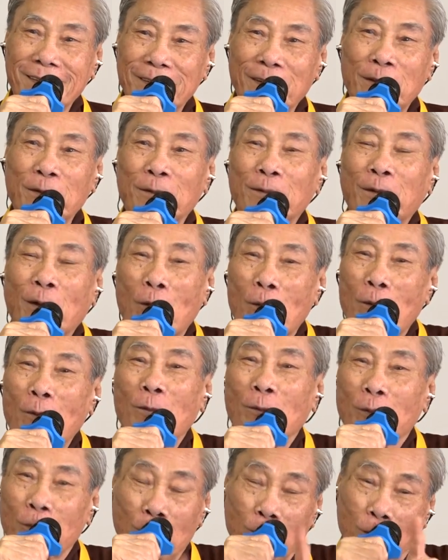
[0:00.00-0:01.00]
Tu
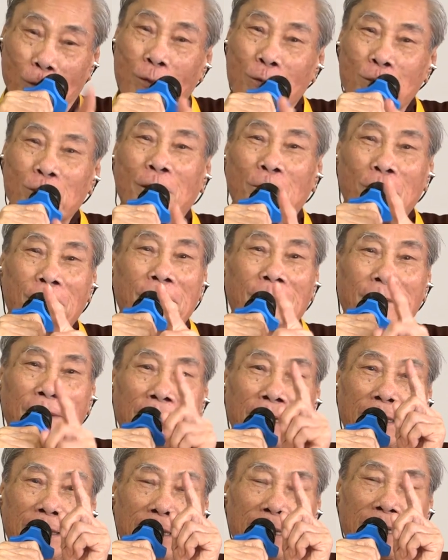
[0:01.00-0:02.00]
tu tu tu
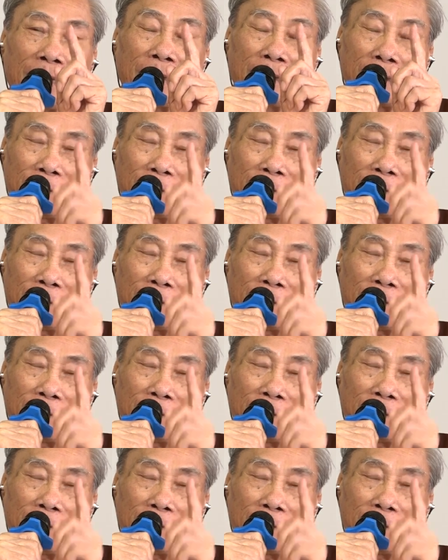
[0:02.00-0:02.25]
gì thế